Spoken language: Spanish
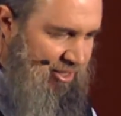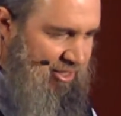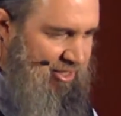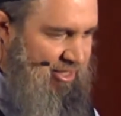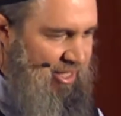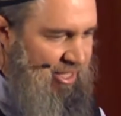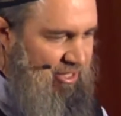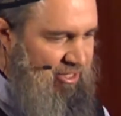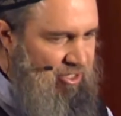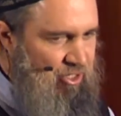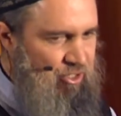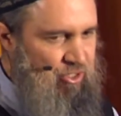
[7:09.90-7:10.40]

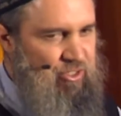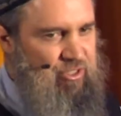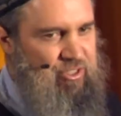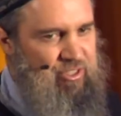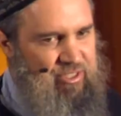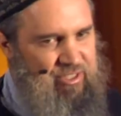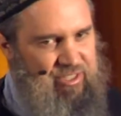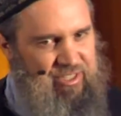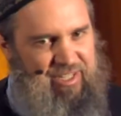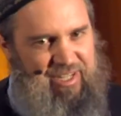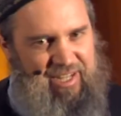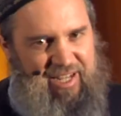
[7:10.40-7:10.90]
que
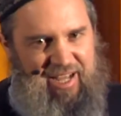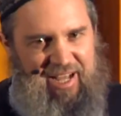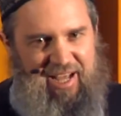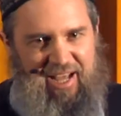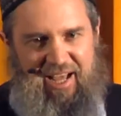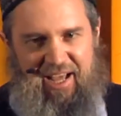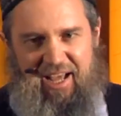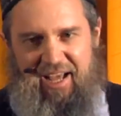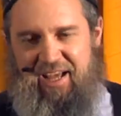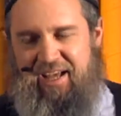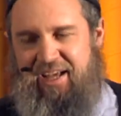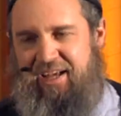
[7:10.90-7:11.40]
Dios
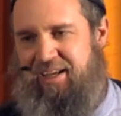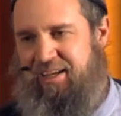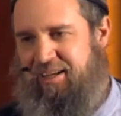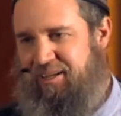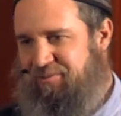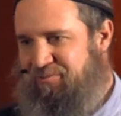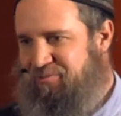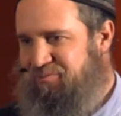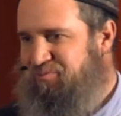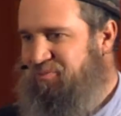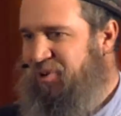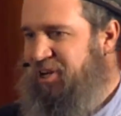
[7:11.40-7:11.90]

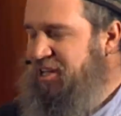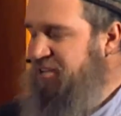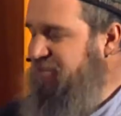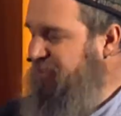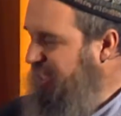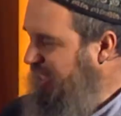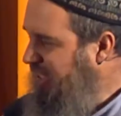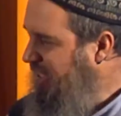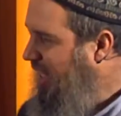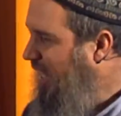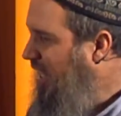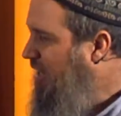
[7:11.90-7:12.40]
ha
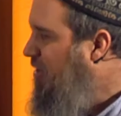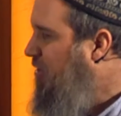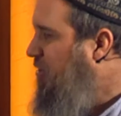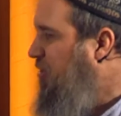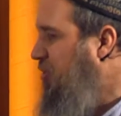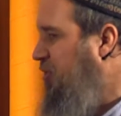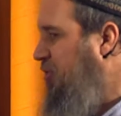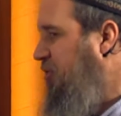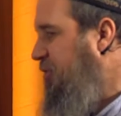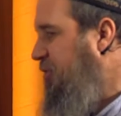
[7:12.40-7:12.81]
manifestado sobre,